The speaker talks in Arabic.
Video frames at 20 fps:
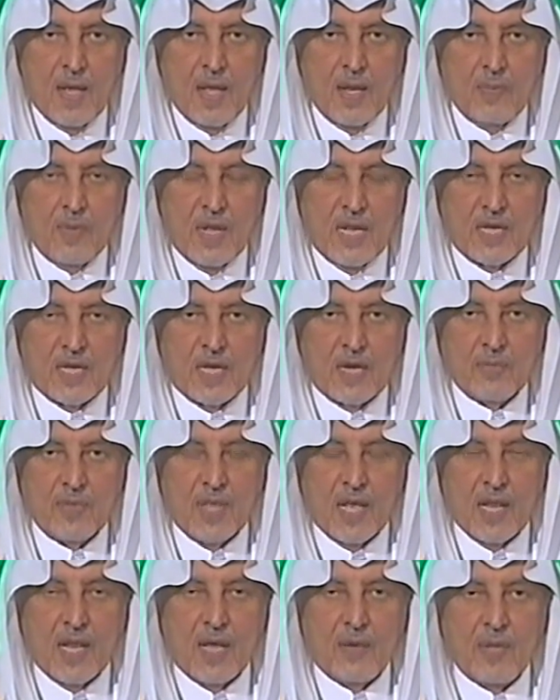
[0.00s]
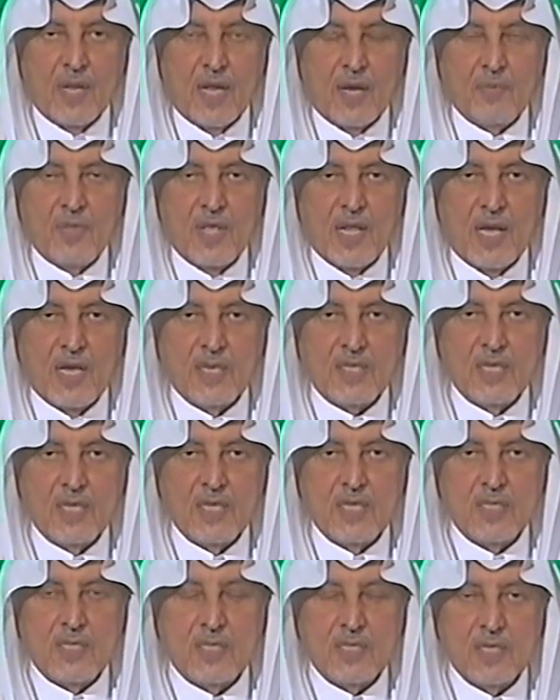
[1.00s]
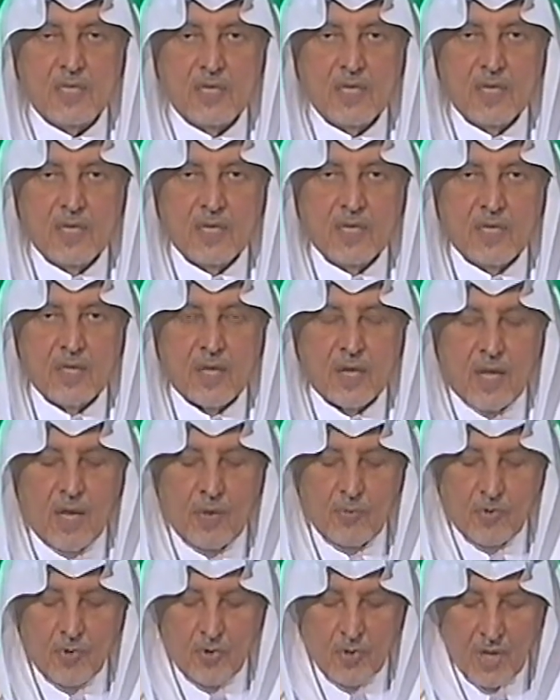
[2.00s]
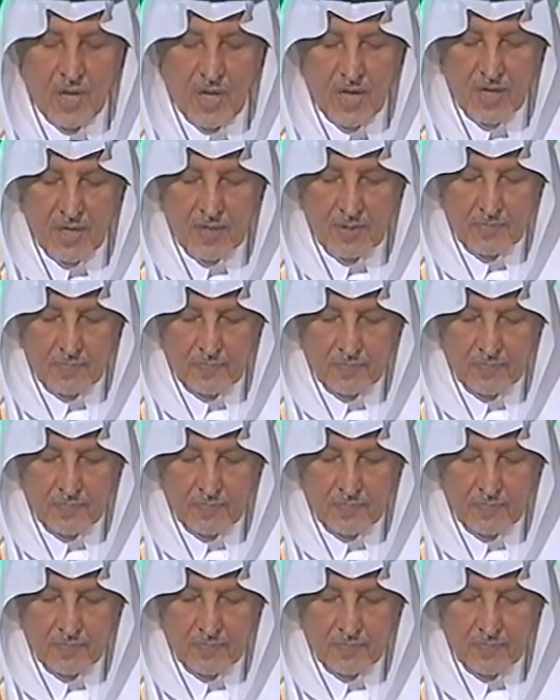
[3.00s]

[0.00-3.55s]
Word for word: الملك عبد الله بن عبد العزيز يرحمه الله